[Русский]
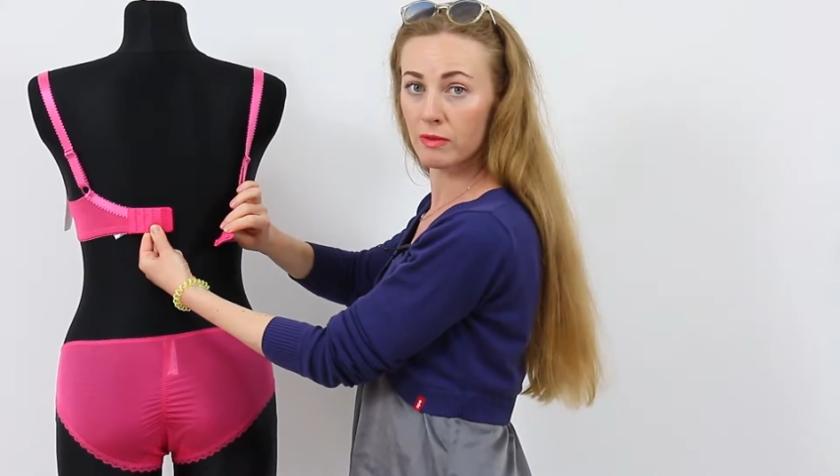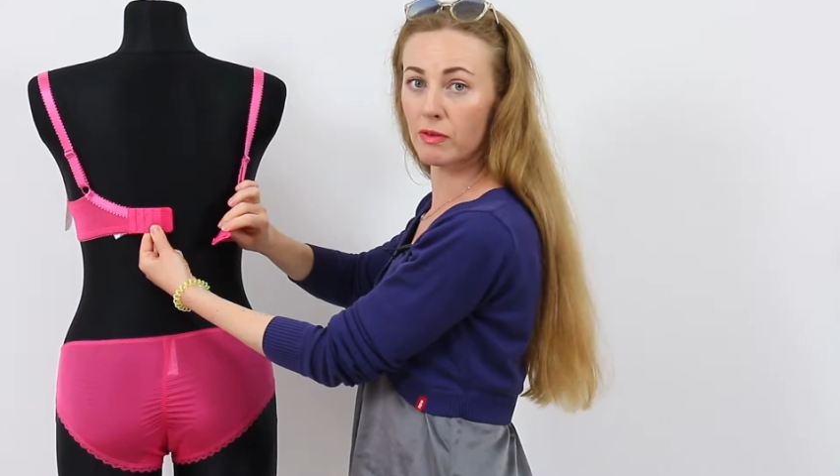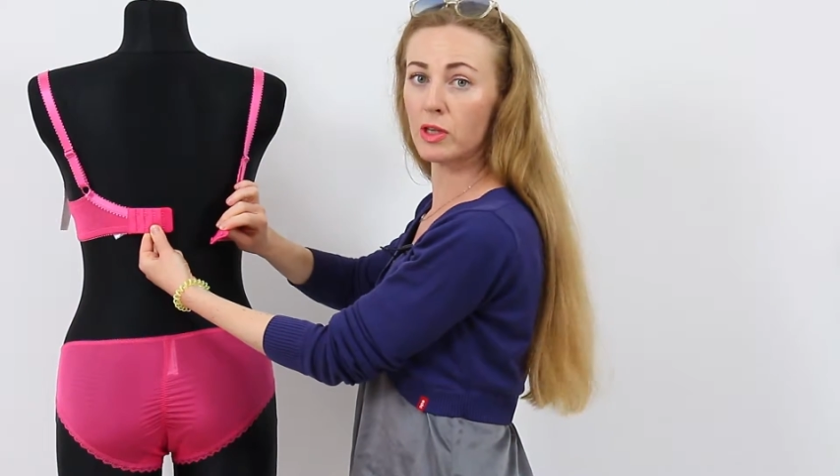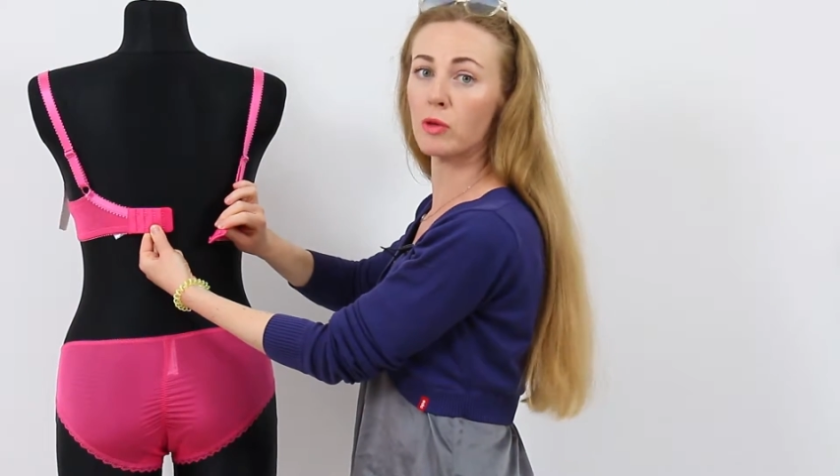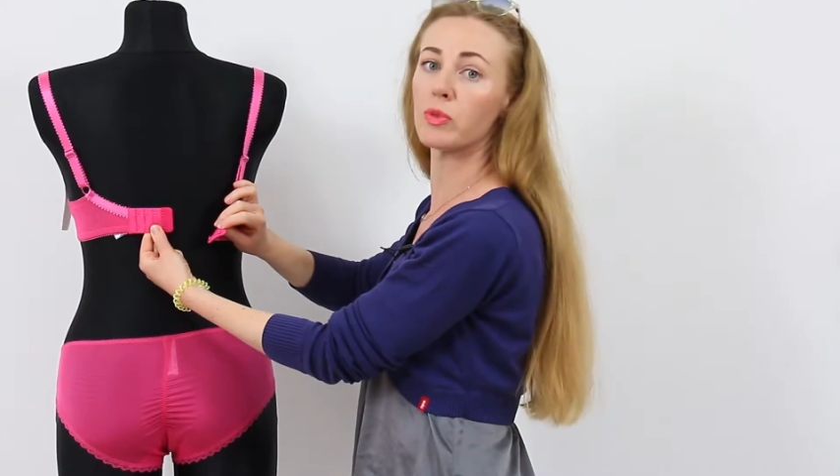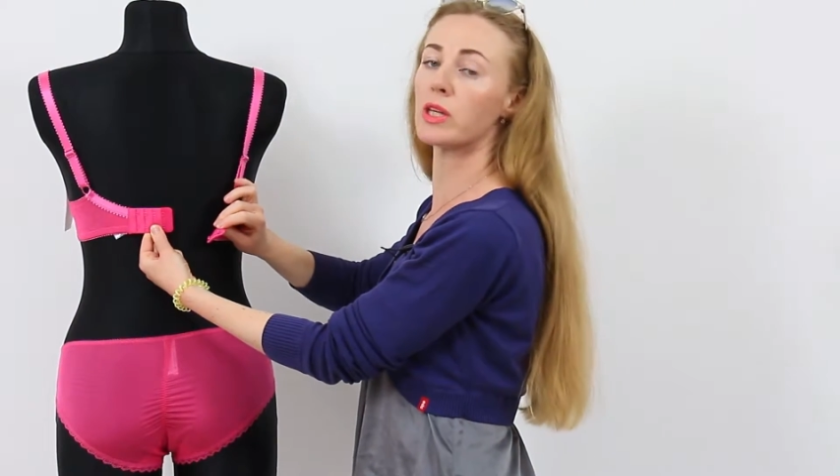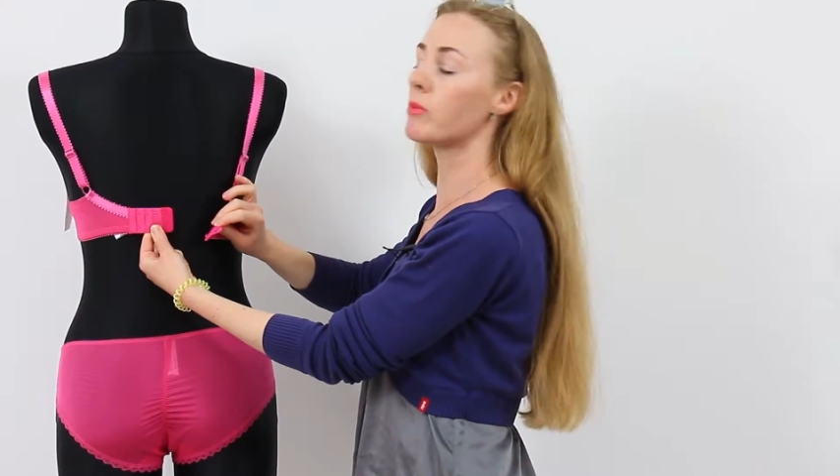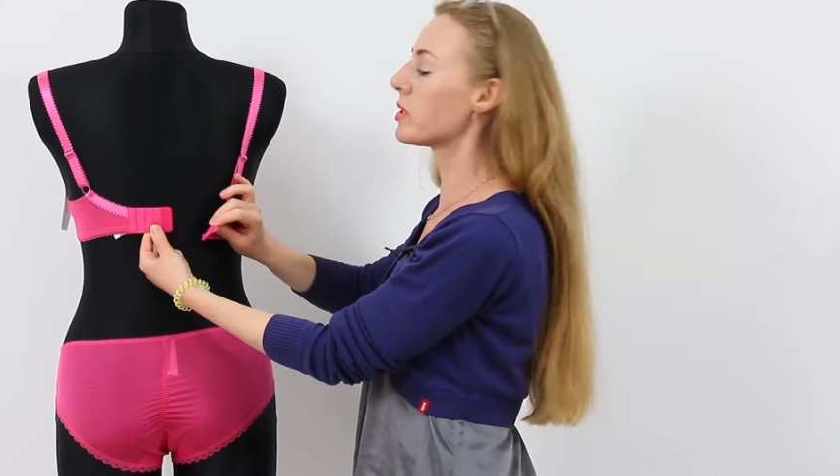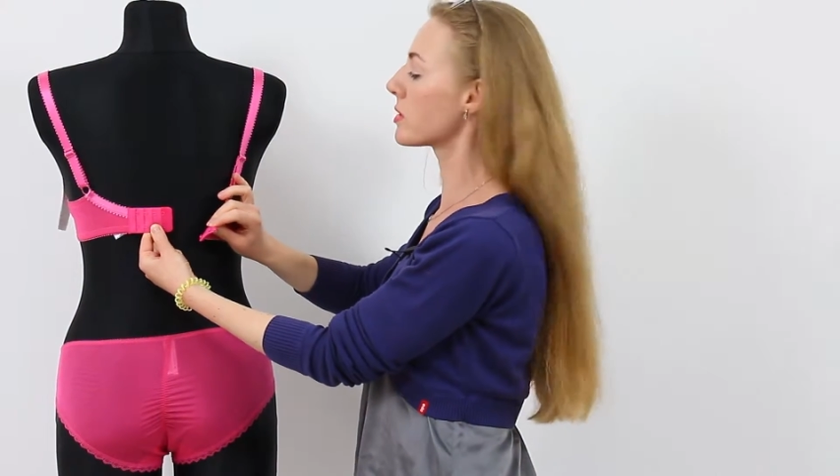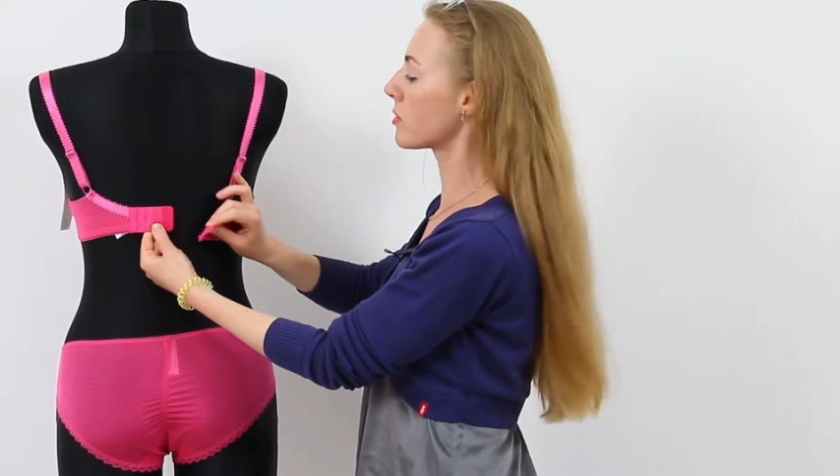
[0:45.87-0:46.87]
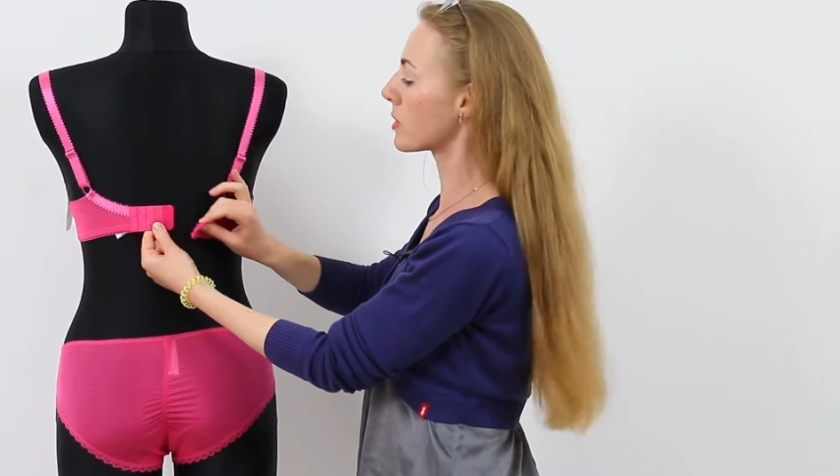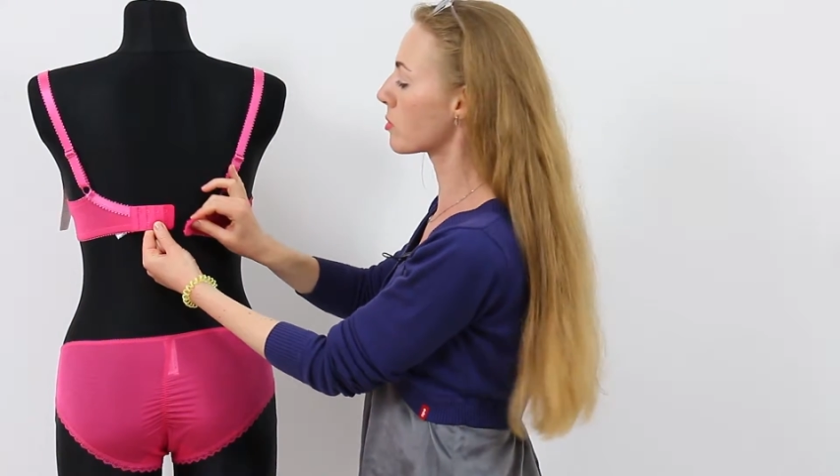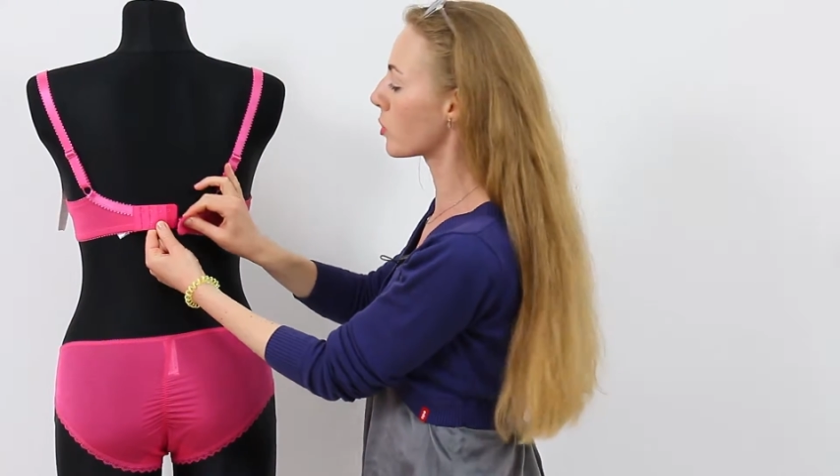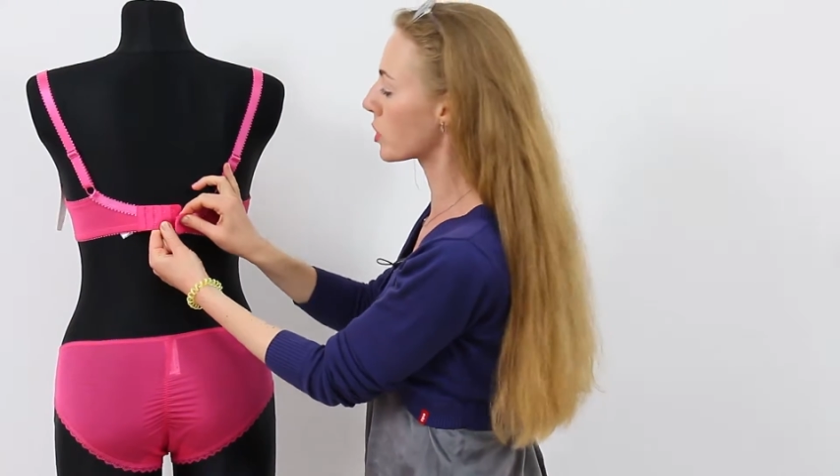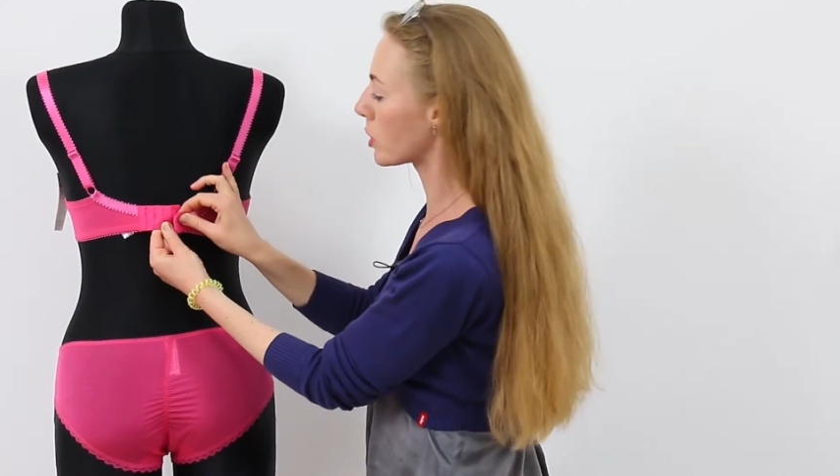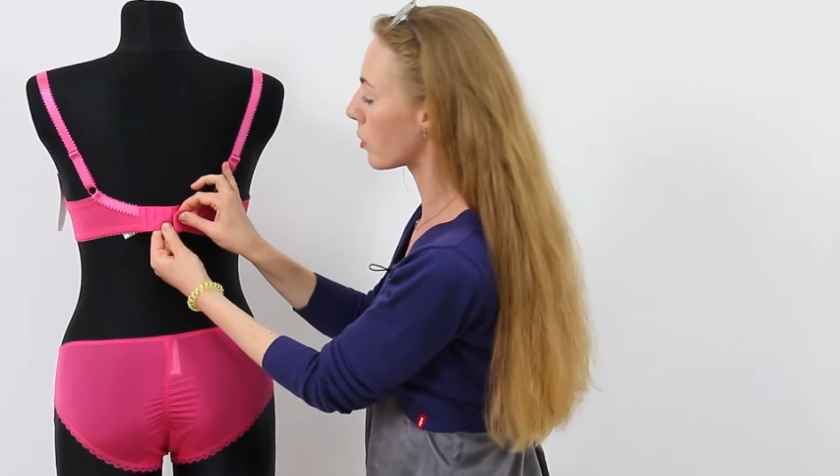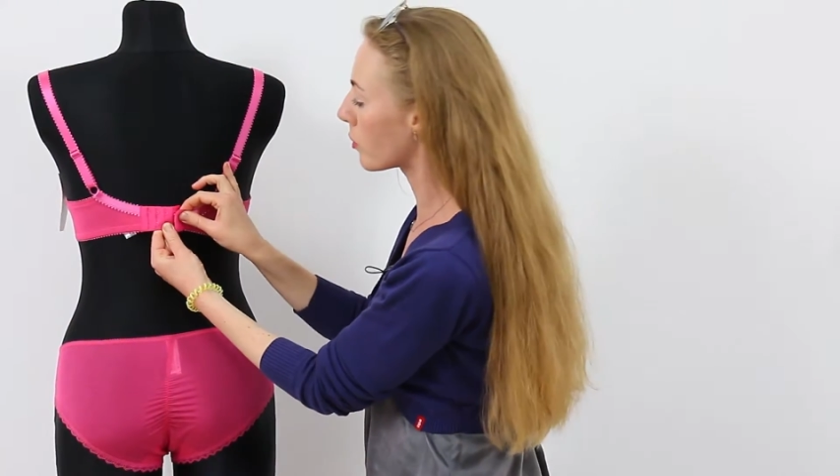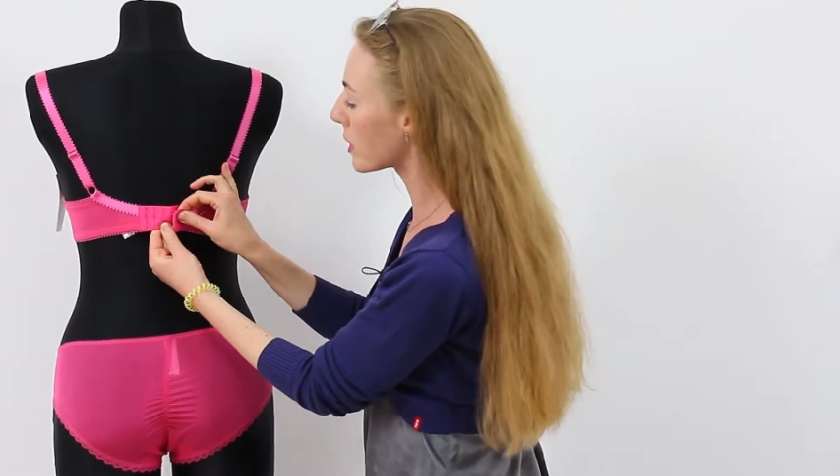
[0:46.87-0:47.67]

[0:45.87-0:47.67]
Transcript: Во время беременности, возможно,